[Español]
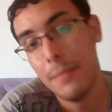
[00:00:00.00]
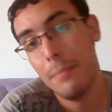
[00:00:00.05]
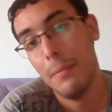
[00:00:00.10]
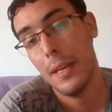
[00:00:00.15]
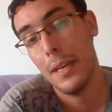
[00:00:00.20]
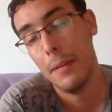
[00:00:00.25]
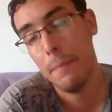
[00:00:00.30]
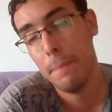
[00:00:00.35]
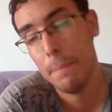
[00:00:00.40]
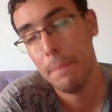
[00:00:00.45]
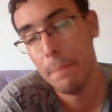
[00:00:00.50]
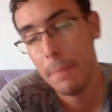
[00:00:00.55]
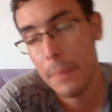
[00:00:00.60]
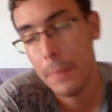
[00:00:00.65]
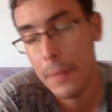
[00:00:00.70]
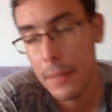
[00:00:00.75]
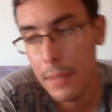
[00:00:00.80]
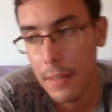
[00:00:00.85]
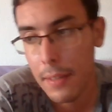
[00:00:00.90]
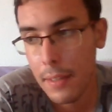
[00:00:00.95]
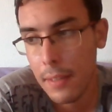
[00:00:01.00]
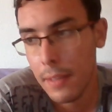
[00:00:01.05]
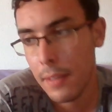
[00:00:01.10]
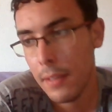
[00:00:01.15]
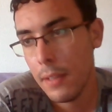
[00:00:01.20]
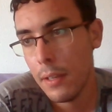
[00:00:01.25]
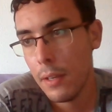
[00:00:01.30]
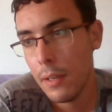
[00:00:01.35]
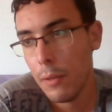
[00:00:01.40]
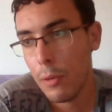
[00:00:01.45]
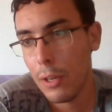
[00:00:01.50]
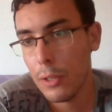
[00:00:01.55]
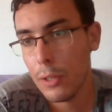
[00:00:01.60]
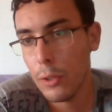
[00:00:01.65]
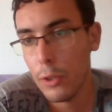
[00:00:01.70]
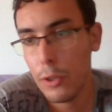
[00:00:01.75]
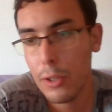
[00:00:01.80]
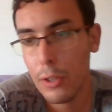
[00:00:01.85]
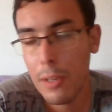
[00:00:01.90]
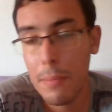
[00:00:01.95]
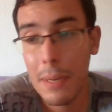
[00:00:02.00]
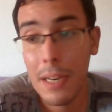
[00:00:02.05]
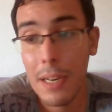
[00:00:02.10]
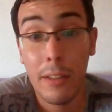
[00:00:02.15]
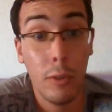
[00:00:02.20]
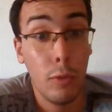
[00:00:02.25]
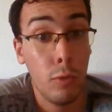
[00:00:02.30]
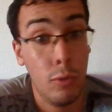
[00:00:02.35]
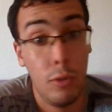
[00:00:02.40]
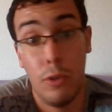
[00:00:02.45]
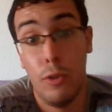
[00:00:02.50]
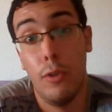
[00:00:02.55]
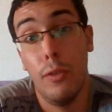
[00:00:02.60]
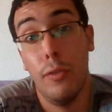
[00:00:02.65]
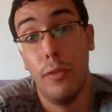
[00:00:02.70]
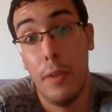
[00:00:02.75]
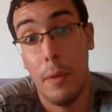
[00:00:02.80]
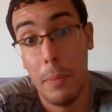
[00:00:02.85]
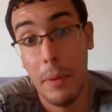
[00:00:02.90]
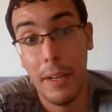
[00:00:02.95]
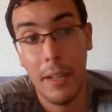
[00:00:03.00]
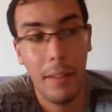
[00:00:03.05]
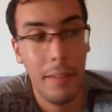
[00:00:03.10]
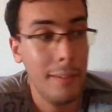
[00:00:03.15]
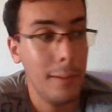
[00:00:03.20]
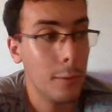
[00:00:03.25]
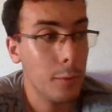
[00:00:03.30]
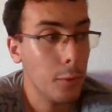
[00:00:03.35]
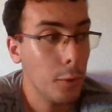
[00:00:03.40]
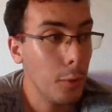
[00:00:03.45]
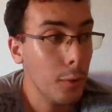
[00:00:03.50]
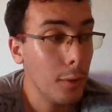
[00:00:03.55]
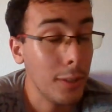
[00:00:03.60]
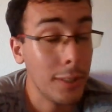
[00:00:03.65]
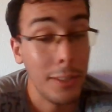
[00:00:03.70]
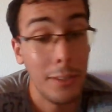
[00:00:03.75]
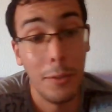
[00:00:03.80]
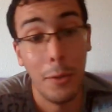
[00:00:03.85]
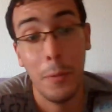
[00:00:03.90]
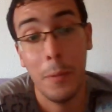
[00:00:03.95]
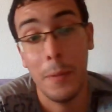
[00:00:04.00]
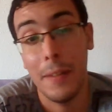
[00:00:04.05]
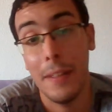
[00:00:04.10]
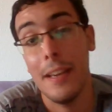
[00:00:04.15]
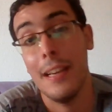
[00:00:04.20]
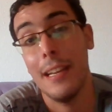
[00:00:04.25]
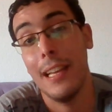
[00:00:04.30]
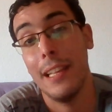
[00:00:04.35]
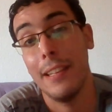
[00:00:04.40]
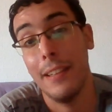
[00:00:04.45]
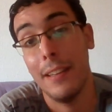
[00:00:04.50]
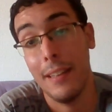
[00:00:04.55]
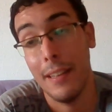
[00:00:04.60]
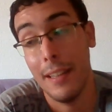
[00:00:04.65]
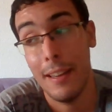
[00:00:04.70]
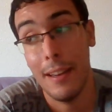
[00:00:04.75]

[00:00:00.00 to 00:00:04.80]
Vale. Cuando yo termine el directo, y yo flipé, hay que decirlo todo, si no tenéis la de,